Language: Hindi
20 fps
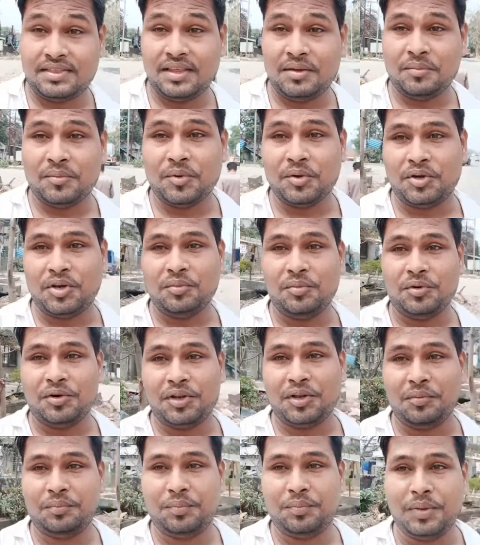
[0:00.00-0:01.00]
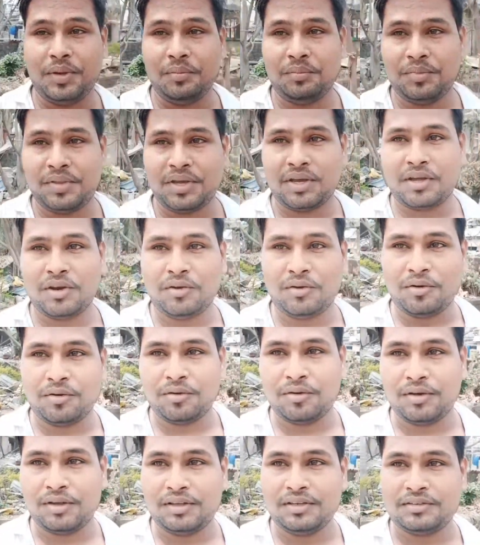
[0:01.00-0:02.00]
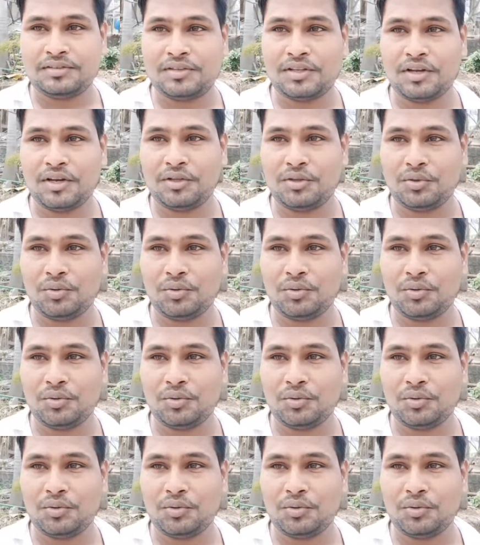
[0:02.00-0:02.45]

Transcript: मोटे मोटे बीम देख रहे हो इस तरह